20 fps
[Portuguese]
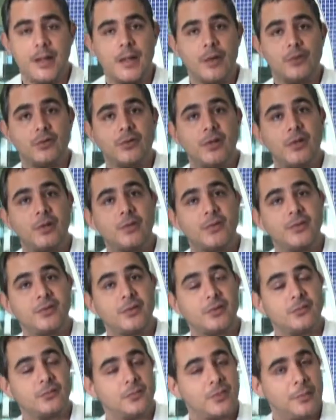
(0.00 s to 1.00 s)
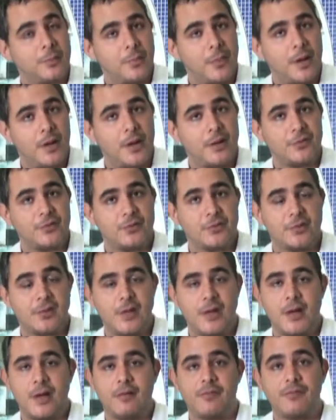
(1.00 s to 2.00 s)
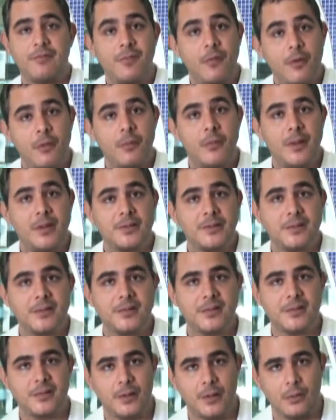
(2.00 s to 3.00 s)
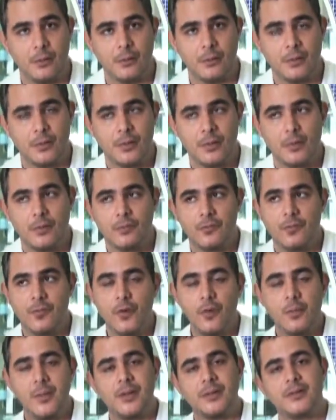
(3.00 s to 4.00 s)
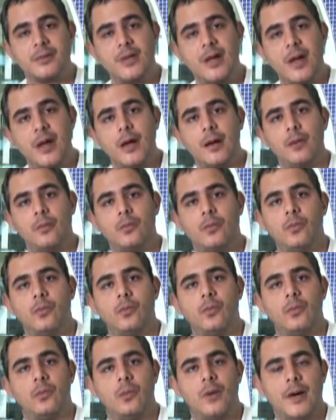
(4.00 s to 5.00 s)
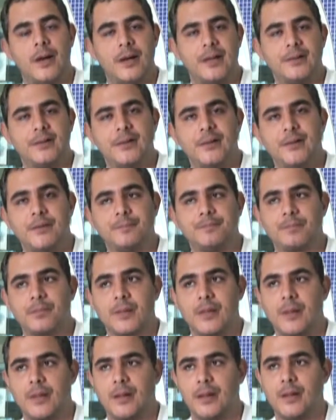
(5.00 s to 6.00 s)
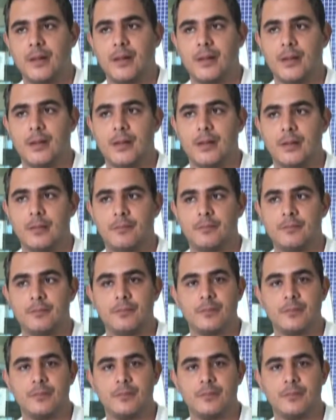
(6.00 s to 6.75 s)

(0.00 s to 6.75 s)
Eu tenho a segunda parte que é a formatação. Formatar o HD é,